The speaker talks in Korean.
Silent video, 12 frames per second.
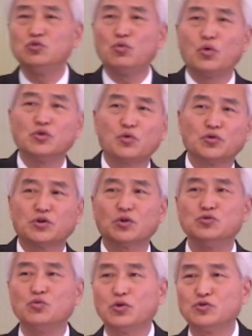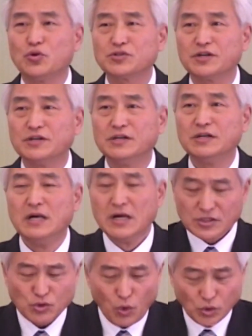유혹을 주고 저런 유혹을 주어서.
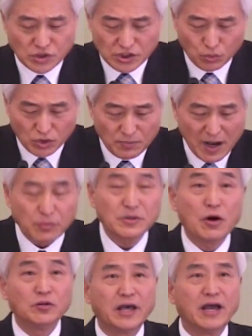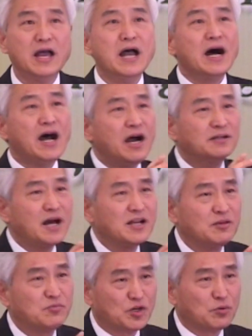그래서 혹시 우리 마음 가운데
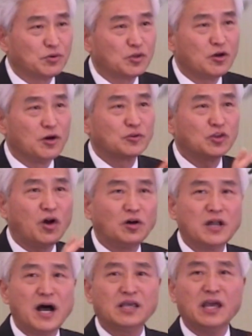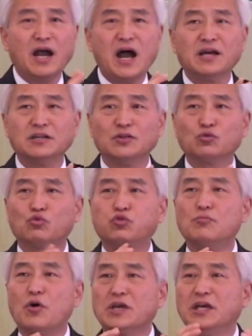하나님께로부터 떠나게 하는
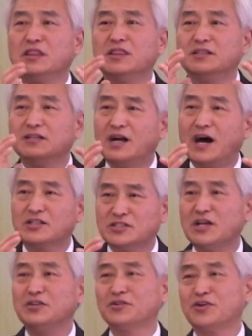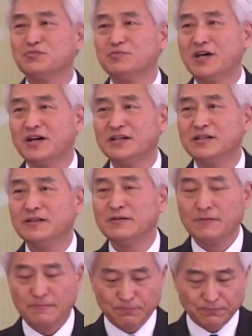구멍이 있는가 찾는 것입니다.
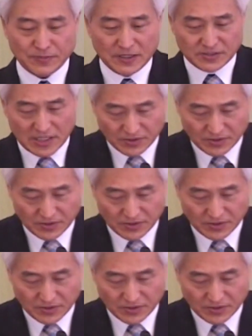자,